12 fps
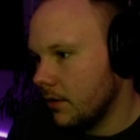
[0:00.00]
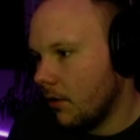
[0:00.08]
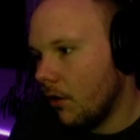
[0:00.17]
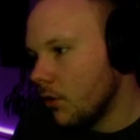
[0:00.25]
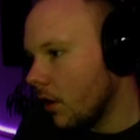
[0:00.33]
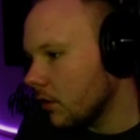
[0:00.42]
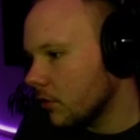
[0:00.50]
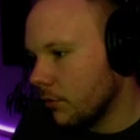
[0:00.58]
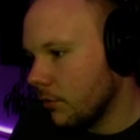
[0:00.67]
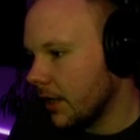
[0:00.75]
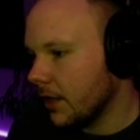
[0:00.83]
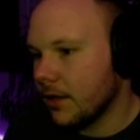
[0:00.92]
Und noch ein
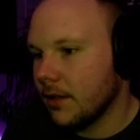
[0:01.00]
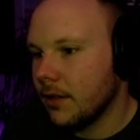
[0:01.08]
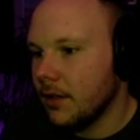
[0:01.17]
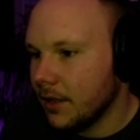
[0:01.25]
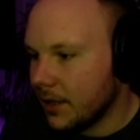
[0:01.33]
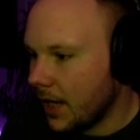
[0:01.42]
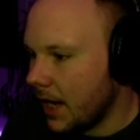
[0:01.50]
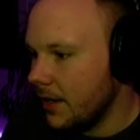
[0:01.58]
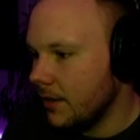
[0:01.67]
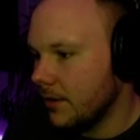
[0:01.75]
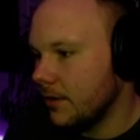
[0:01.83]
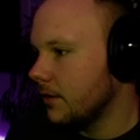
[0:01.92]
Trinket. Geil.
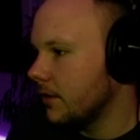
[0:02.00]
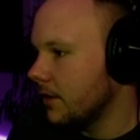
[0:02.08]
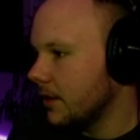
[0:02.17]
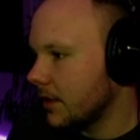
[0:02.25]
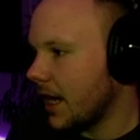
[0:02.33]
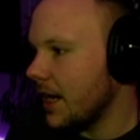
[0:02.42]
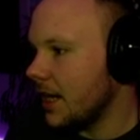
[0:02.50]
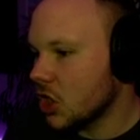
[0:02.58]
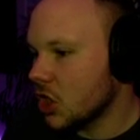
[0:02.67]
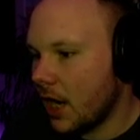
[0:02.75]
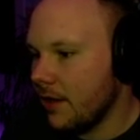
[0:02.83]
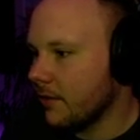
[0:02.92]
Geiler
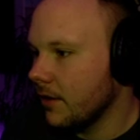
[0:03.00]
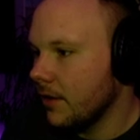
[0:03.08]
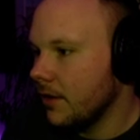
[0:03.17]
Scheiß.